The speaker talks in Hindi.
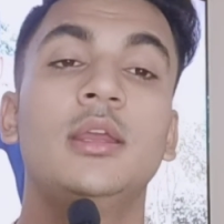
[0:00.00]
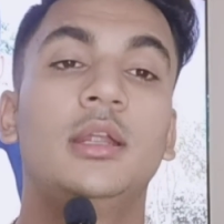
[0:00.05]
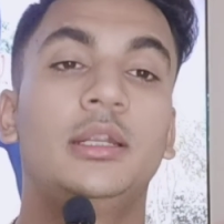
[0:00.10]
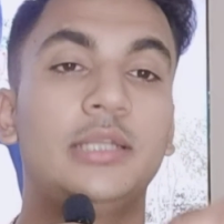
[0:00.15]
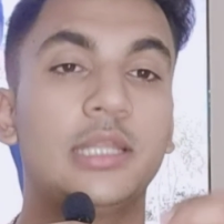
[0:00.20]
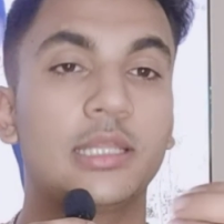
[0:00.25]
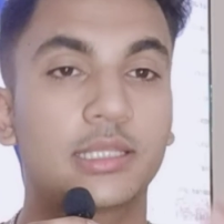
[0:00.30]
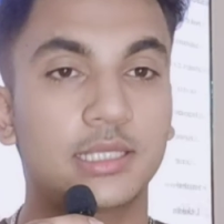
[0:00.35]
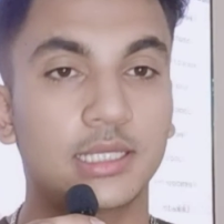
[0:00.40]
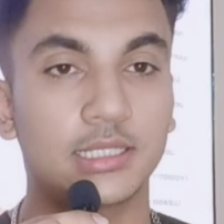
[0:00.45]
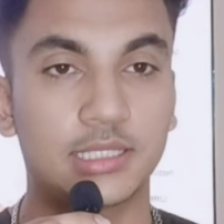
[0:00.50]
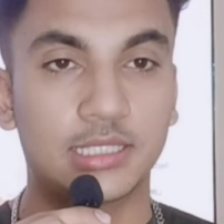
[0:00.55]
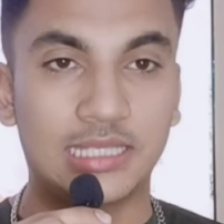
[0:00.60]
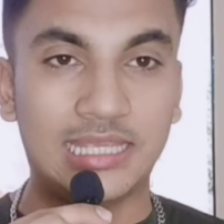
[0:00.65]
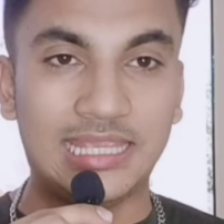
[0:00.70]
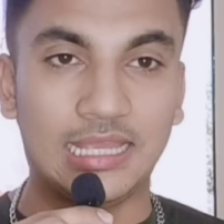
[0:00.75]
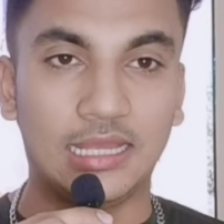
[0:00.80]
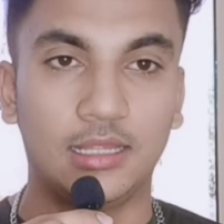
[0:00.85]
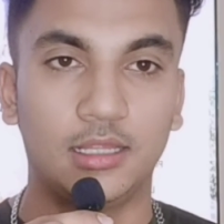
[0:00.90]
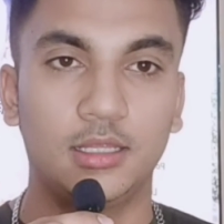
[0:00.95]
डिस्कस
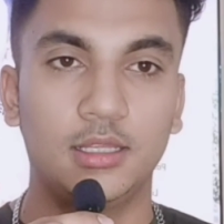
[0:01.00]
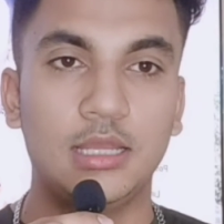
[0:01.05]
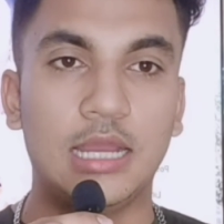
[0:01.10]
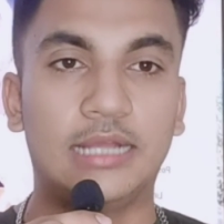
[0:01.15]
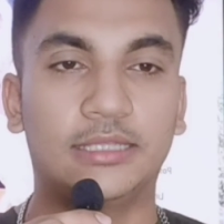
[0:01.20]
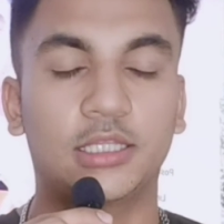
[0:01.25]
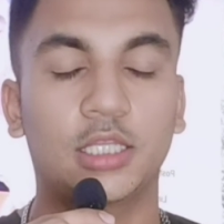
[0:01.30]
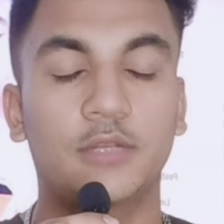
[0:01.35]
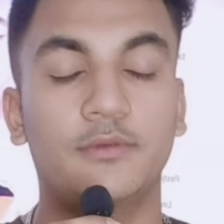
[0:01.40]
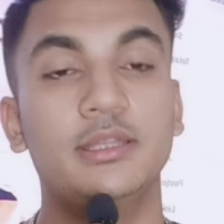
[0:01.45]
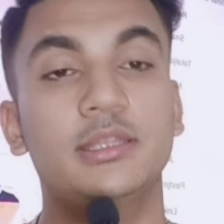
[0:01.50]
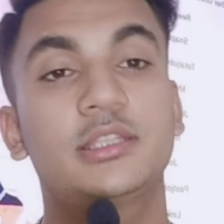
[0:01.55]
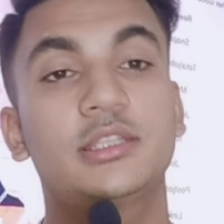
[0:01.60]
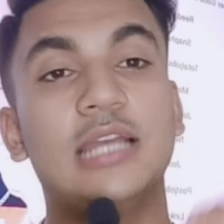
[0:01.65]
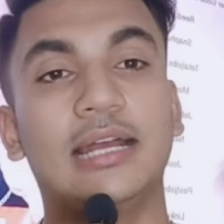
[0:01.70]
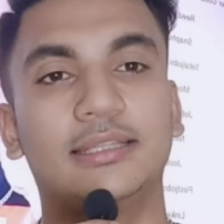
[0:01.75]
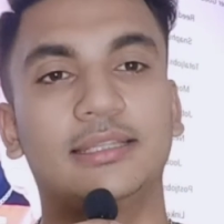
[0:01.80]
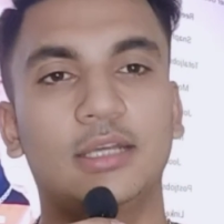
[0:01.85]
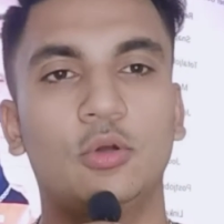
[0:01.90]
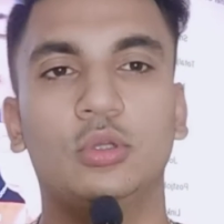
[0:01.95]
किया अदरवाइज
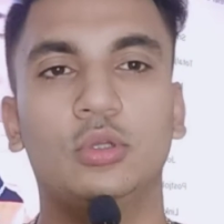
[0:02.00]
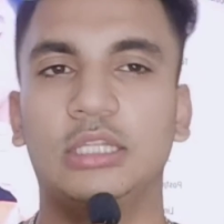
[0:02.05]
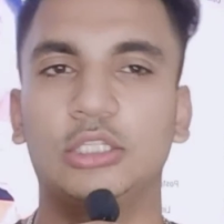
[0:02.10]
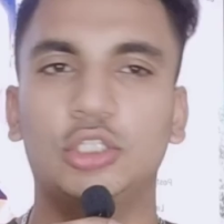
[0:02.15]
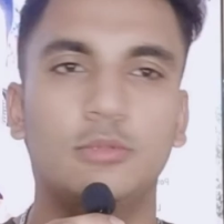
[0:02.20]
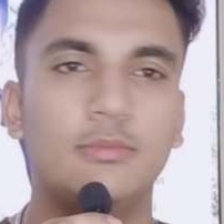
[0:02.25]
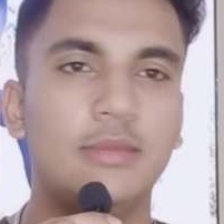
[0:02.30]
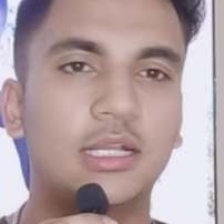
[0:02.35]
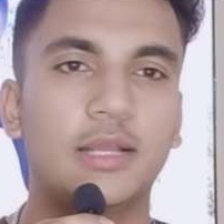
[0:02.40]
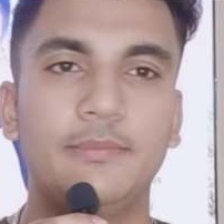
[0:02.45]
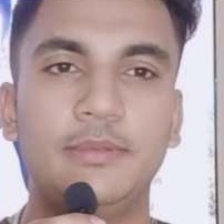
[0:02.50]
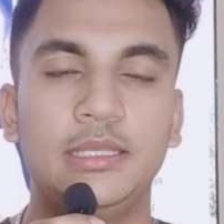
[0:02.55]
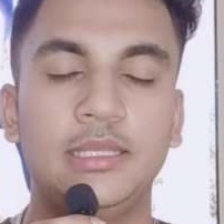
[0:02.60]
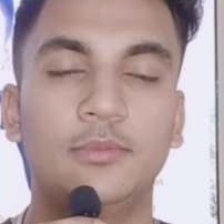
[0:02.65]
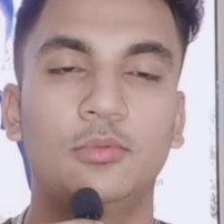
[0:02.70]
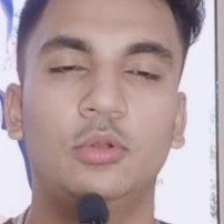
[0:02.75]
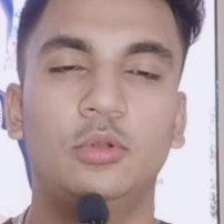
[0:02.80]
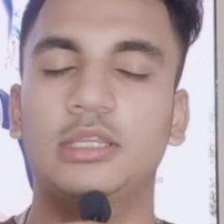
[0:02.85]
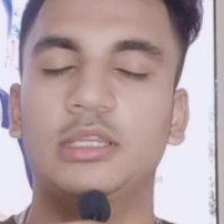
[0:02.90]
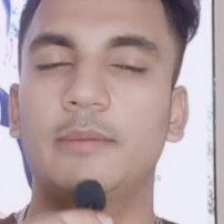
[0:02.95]
ज़्यादा होता तो मैं कभी नहीं
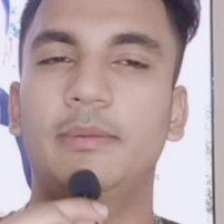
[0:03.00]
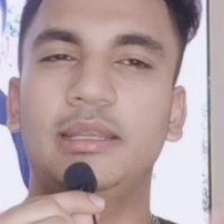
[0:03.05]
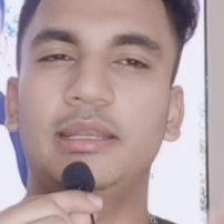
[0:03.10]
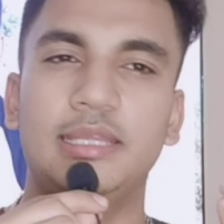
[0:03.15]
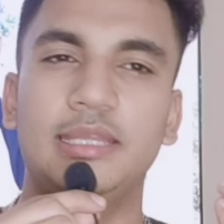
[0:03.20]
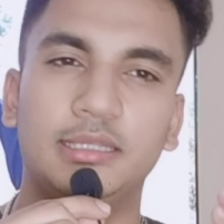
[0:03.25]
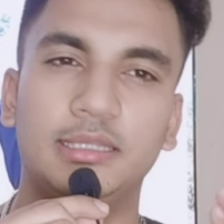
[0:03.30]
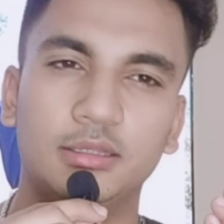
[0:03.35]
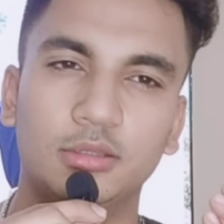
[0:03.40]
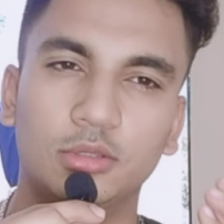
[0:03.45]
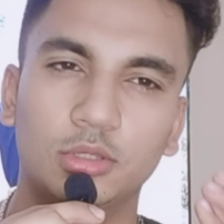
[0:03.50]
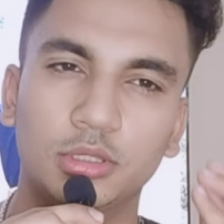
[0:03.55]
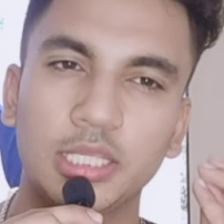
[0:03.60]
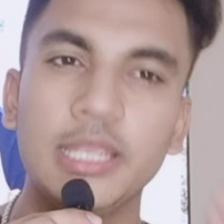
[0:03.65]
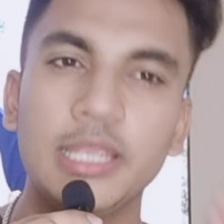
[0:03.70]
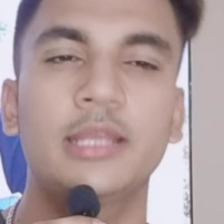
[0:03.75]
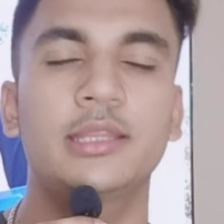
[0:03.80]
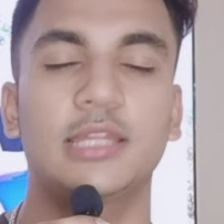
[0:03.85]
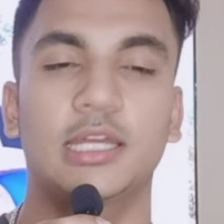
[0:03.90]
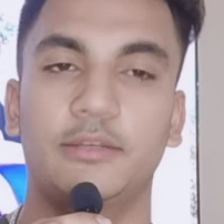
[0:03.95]
बोलता बट ये
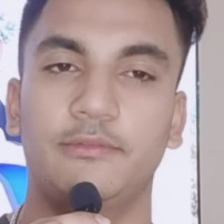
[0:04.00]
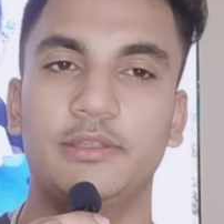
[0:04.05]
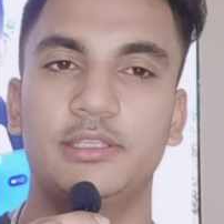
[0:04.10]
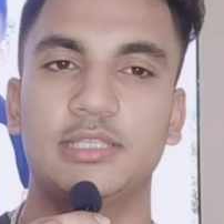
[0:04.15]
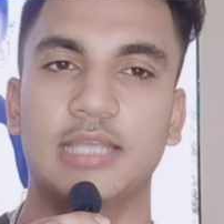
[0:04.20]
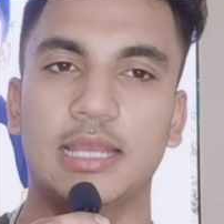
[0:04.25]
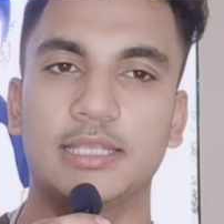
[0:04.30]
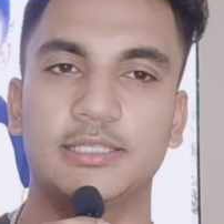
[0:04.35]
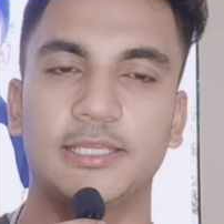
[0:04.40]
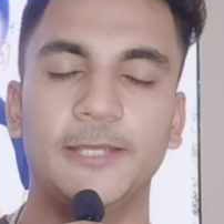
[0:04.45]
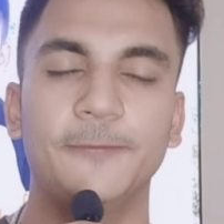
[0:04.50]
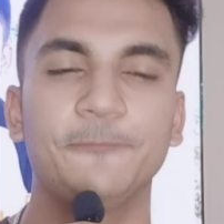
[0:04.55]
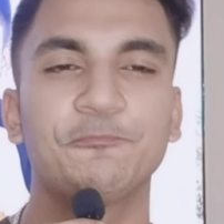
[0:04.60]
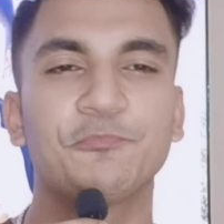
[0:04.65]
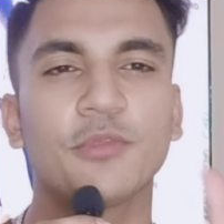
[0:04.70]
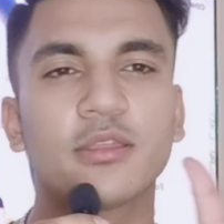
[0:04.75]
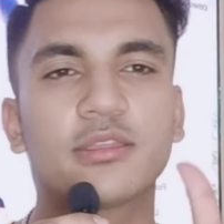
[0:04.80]
ठीक सर्विस चार्ज है